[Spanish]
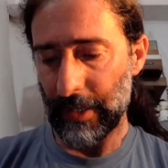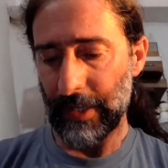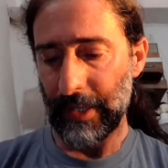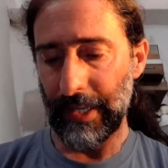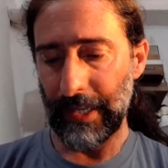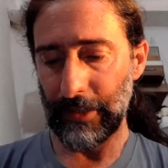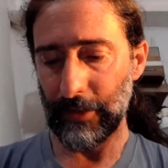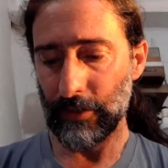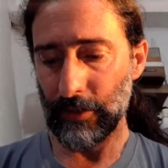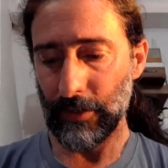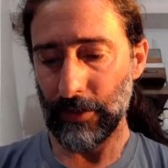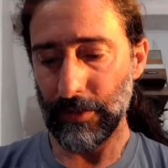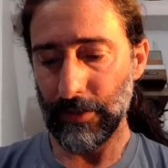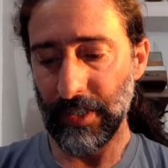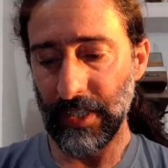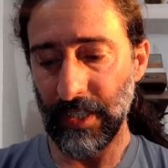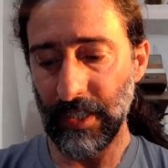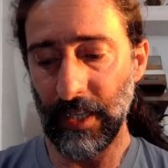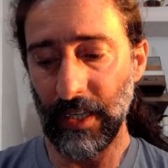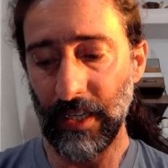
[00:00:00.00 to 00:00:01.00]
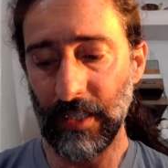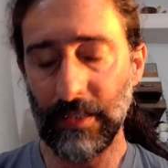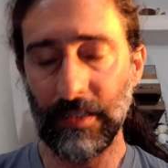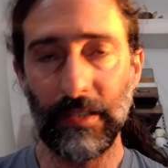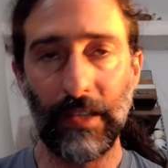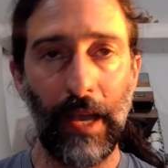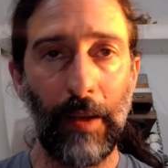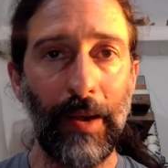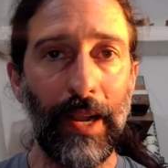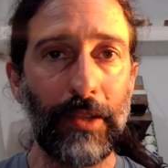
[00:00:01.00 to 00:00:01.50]

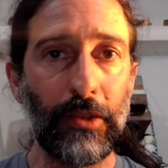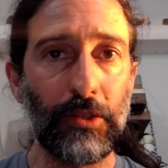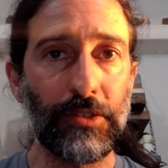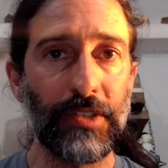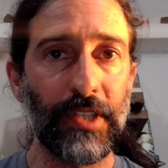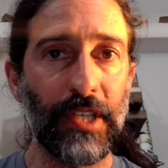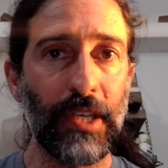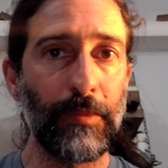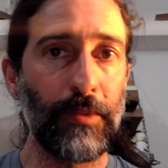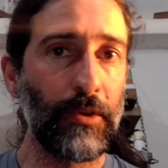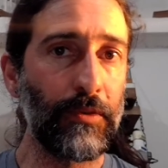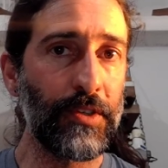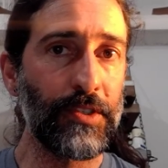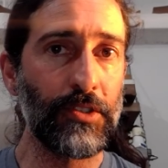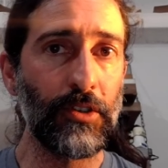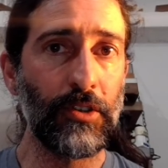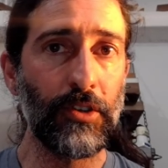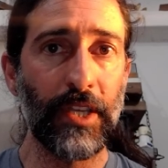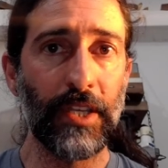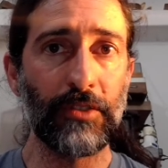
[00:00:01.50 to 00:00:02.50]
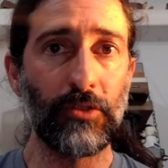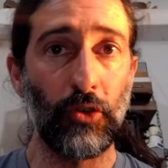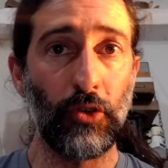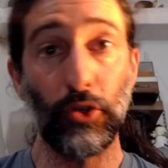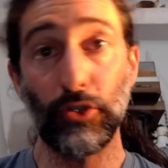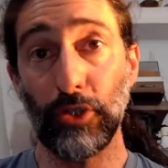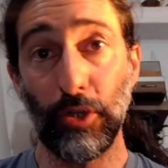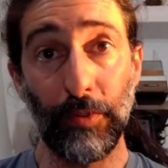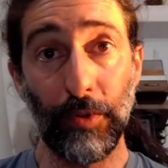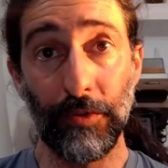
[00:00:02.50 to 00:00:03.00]
Entonces, hablándose de profesores,
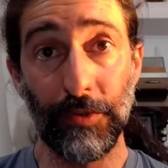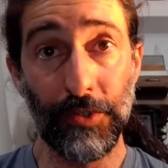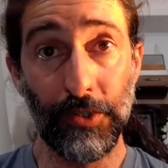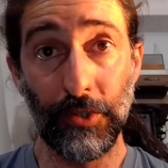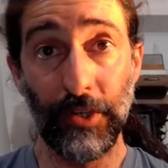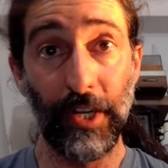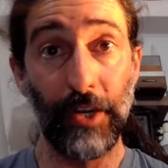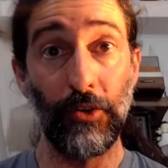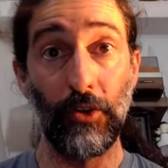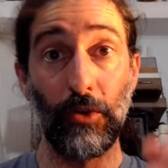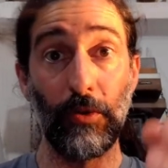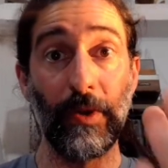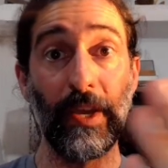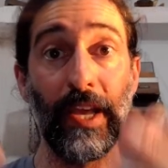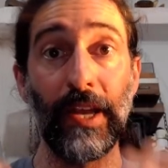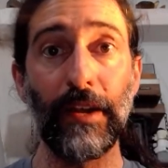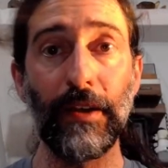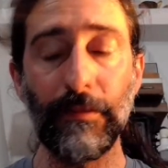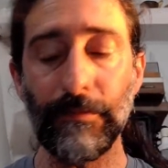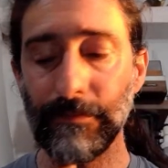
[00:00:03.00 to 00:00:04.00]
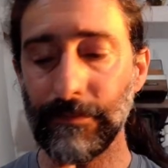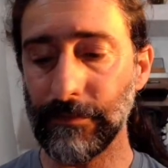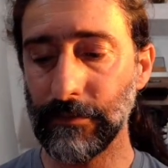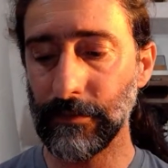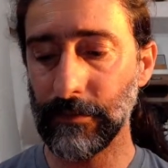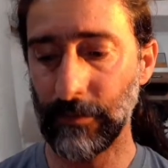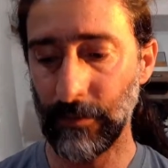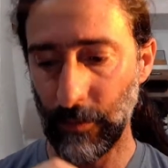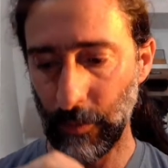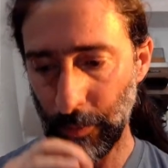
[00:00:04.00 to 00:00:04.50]
otros profesores nos ven,
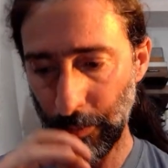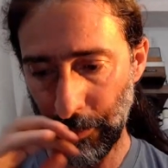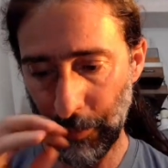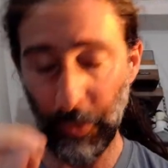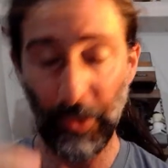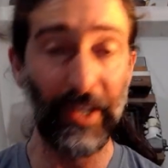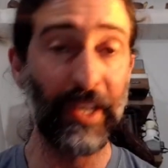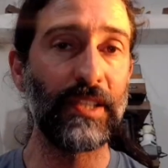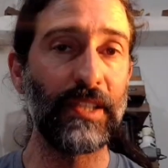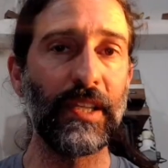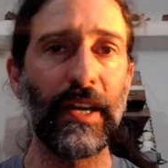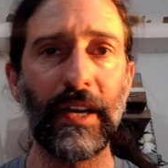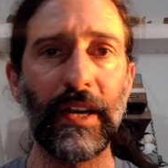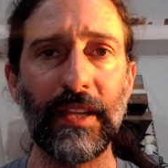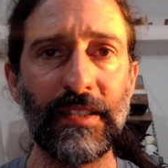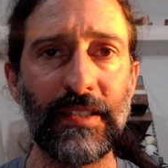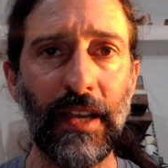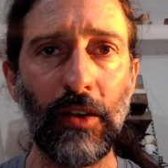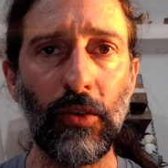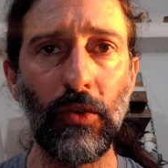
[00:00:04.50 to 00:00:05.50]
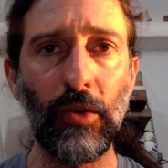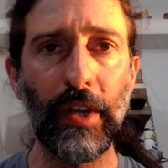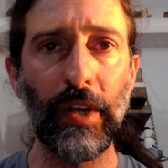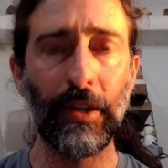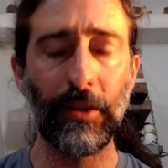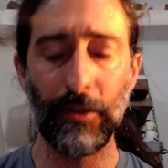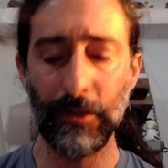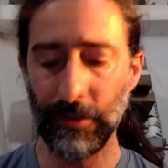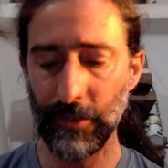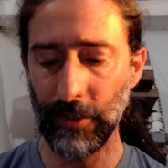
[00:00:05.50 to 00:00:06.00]
pueden tener
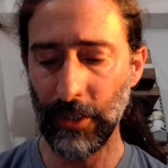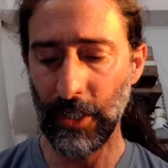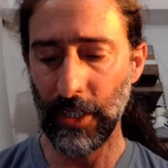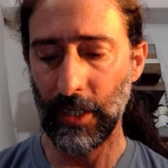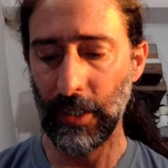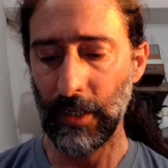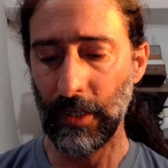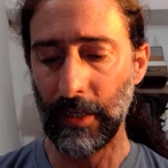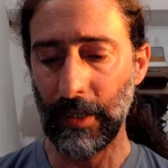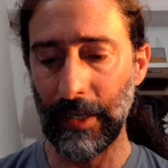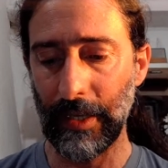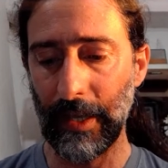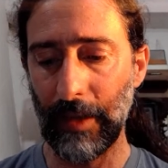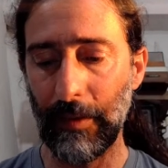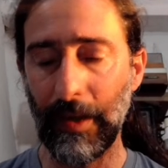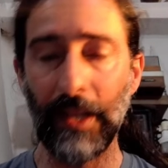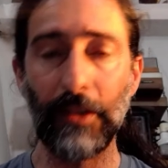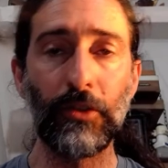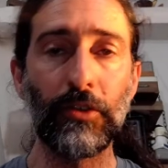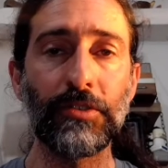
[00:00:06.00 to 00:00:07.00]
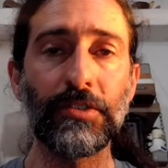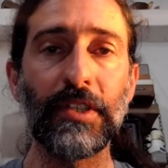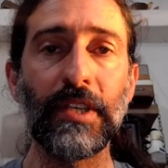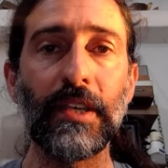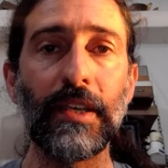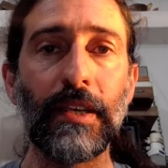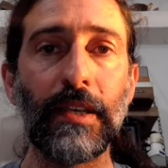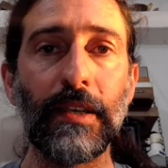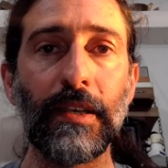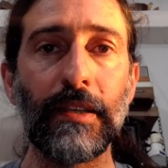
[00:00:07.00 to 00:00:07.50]
desacuerdos, eh, hablándose
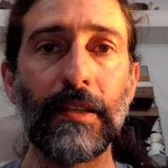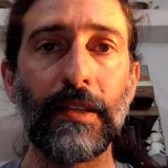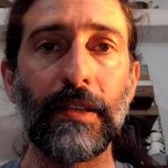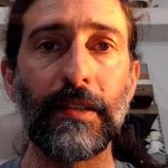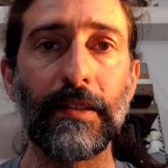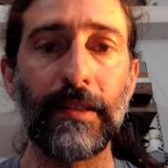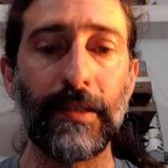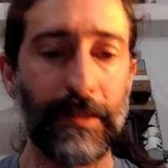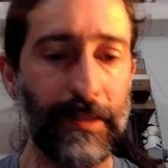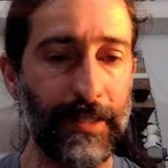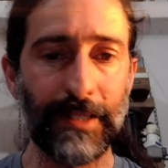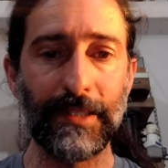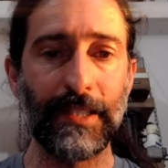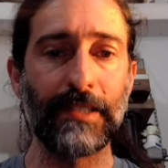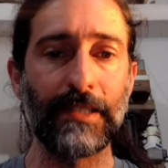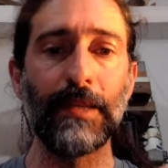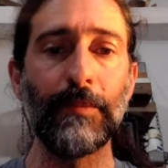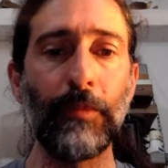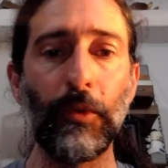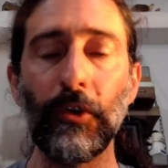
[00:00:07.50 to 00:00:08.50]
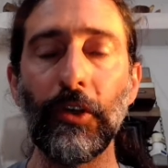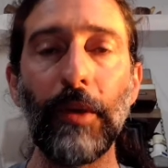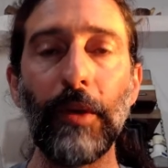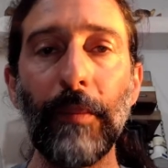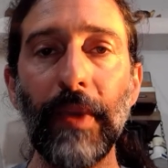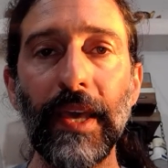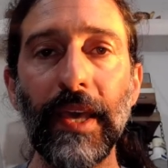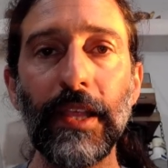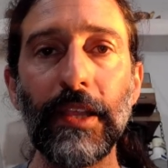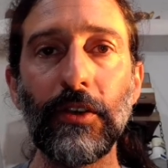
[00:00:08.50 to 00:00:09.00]
de, este tipo de
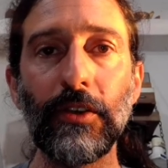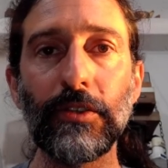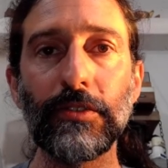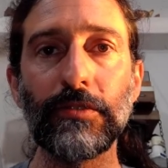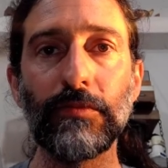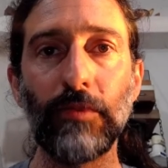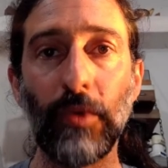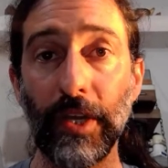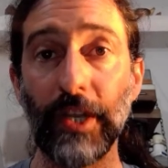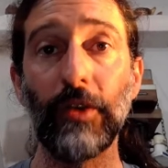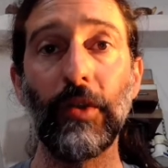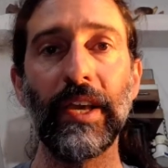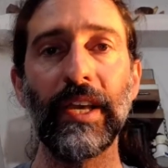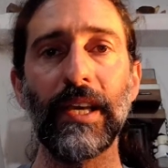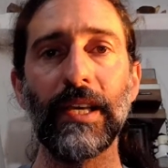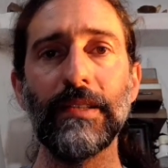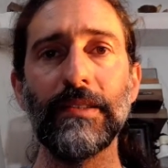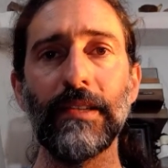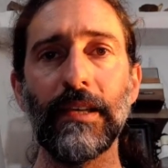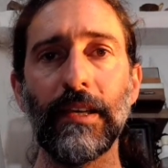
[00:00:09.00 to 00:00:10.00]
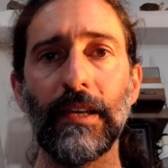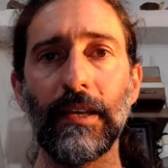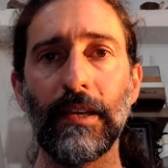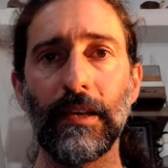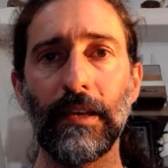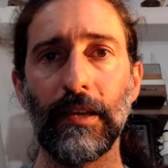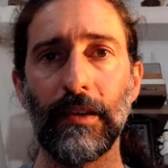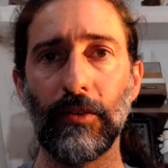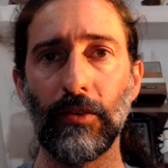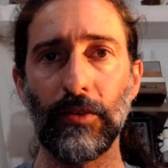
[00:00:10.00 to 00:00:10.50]
medios, bueno, hay
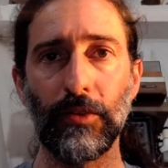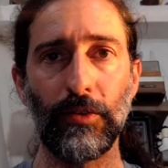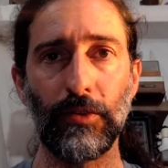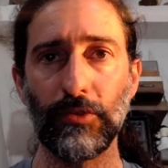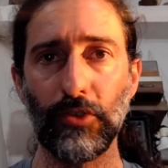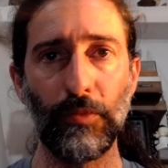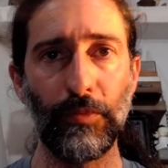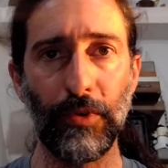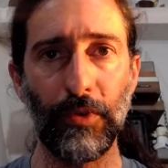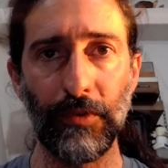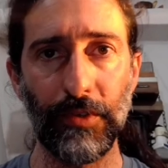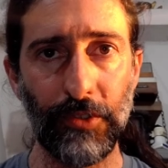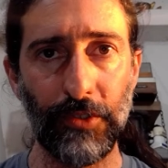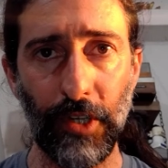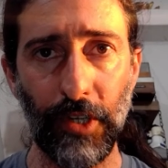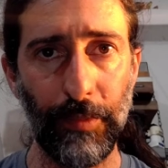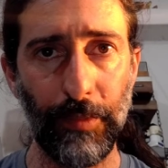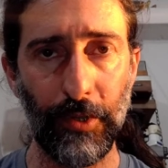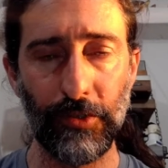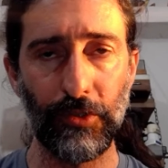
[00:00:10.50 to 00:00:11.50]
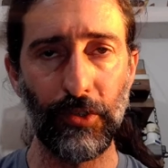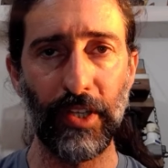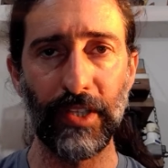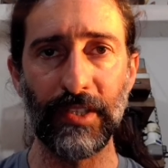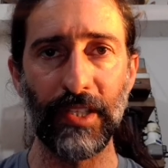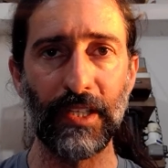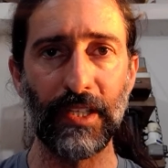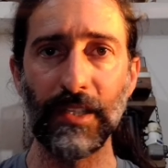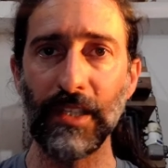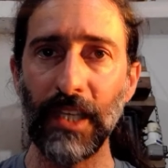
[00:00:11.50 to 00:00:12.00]
gente que no, son profesores, pero son
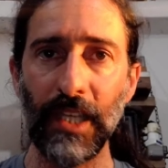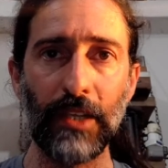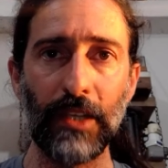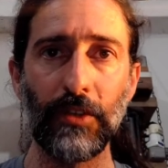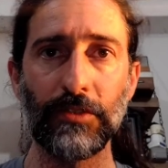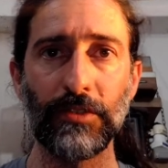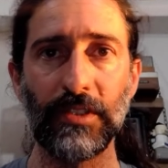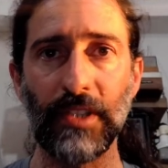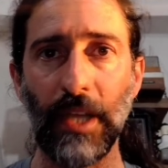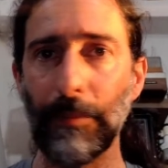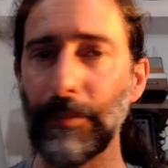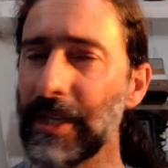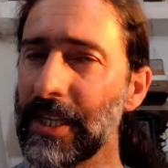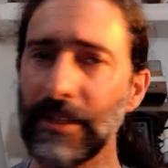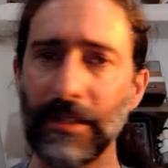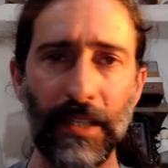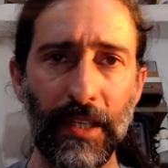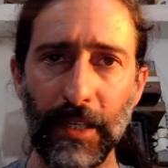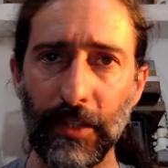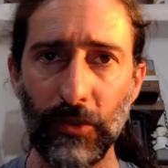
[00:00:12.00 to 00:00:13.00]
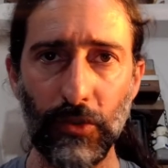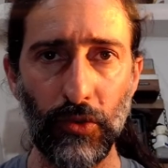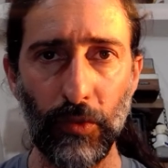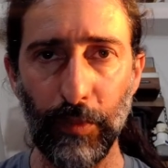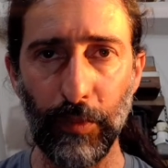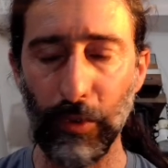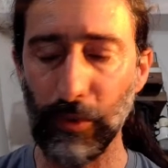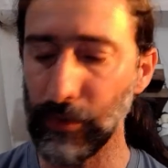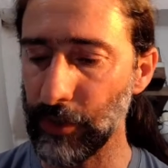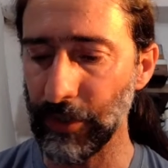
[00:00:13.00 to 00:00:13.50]
entendidos y también tienen sus
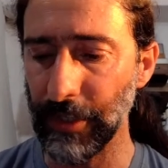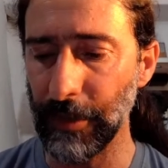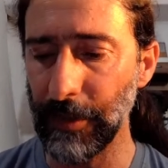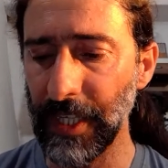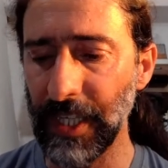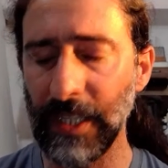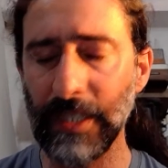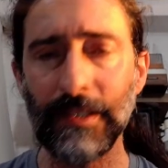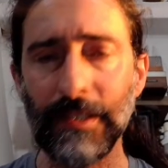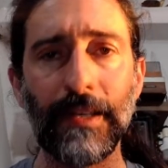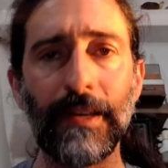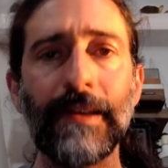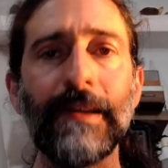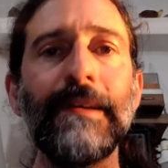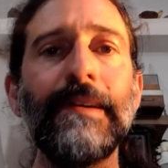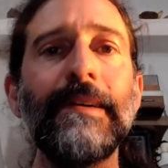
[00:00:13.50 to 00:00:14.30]
puntos de vista.